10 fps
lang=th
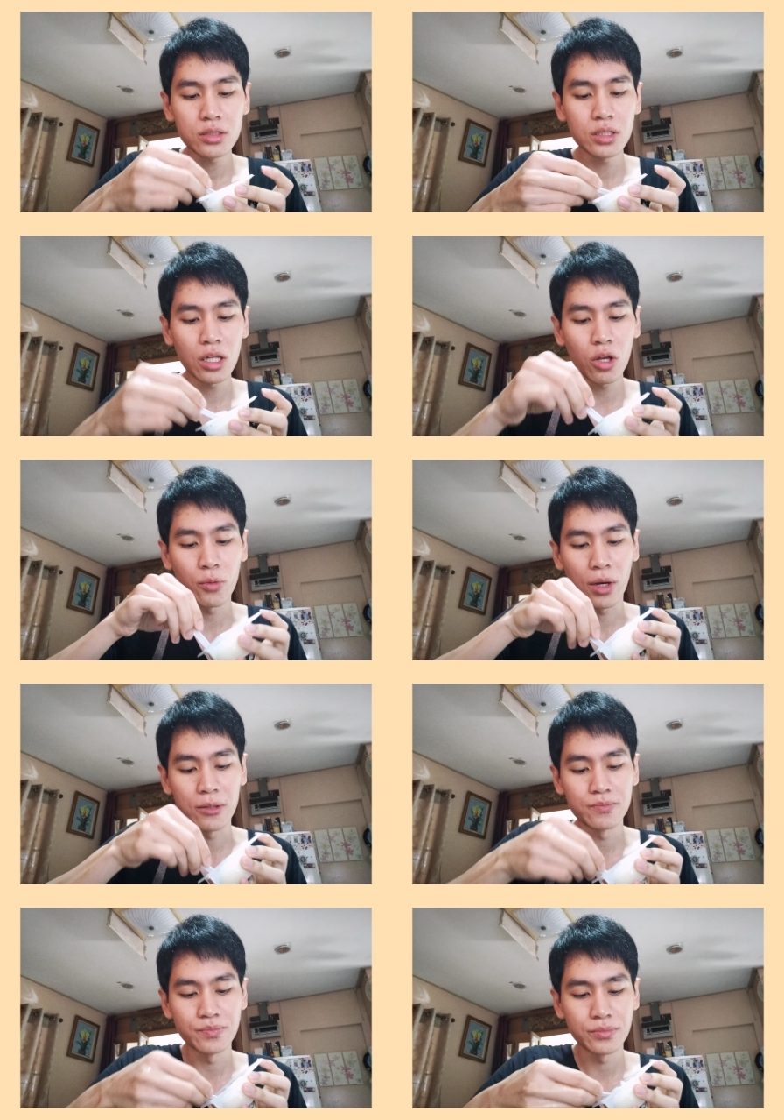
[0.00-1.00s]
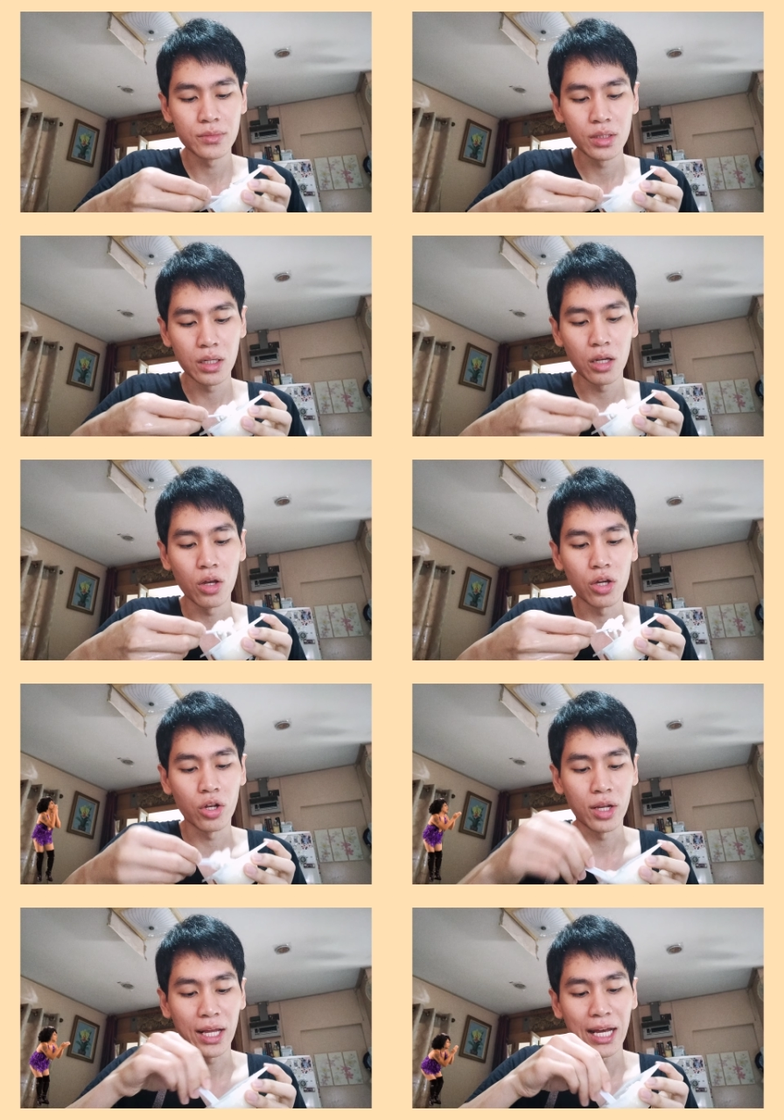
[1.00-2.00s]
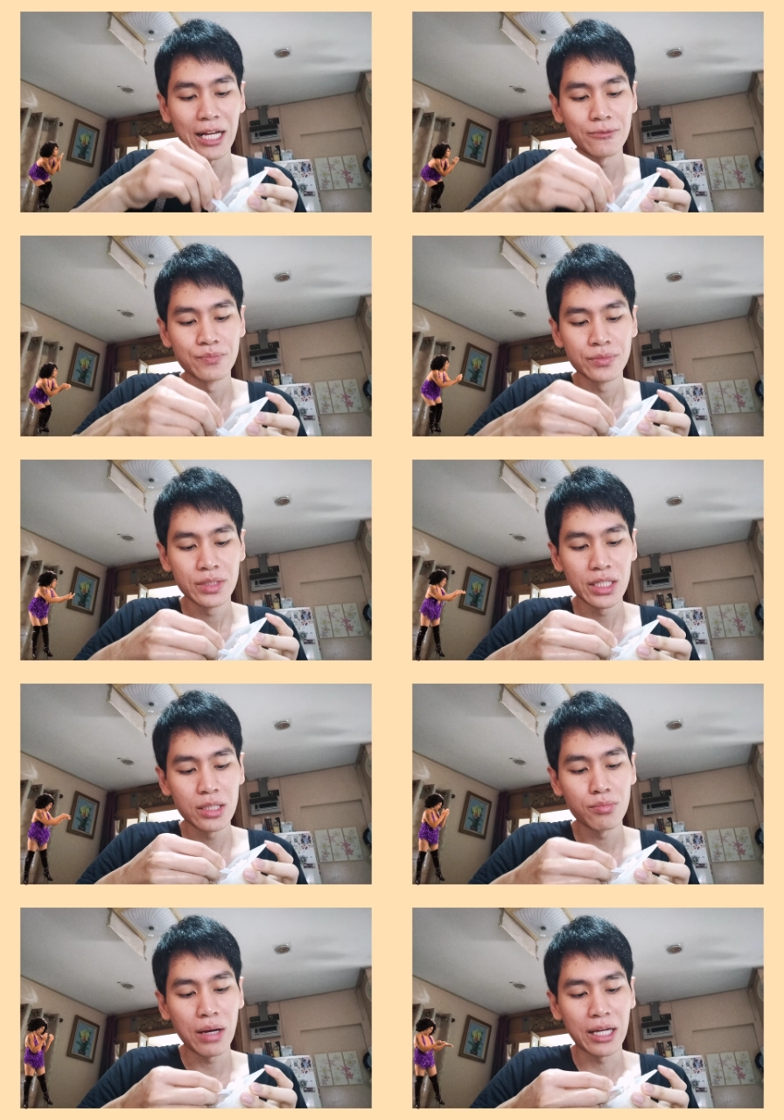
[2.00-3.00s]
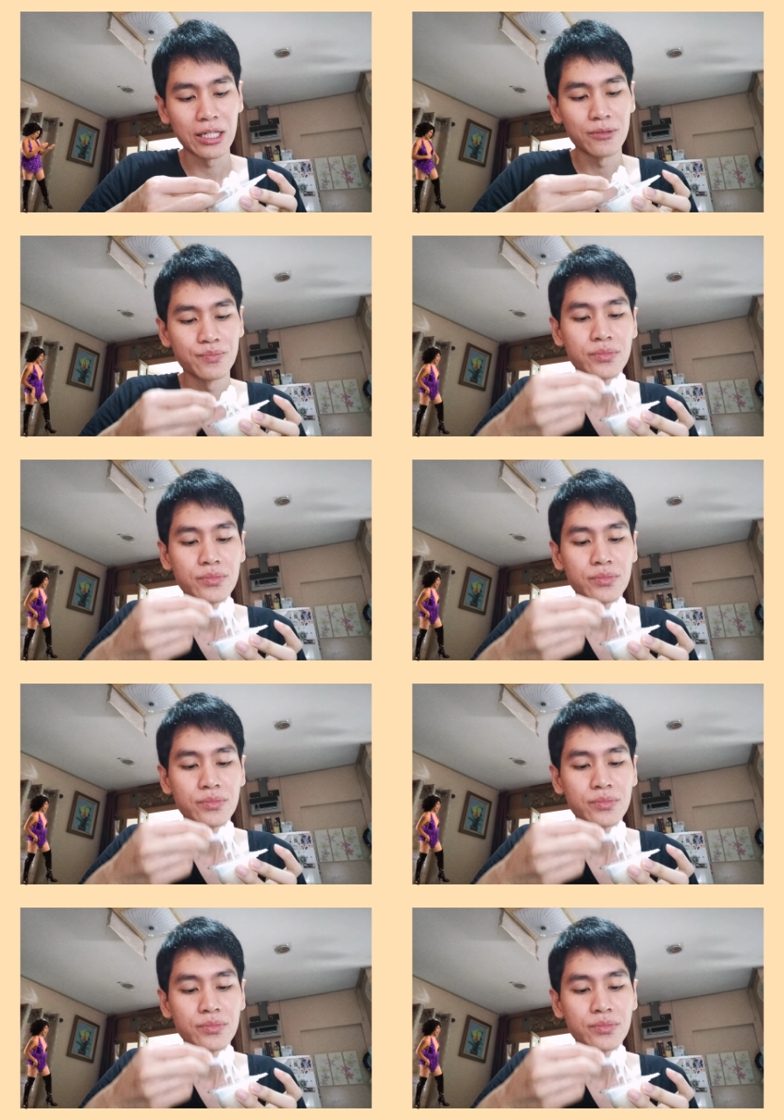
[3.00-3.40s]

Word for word: ซึ่งอร่อยปะอร่อยอร่อยราคา 20 บาทนะ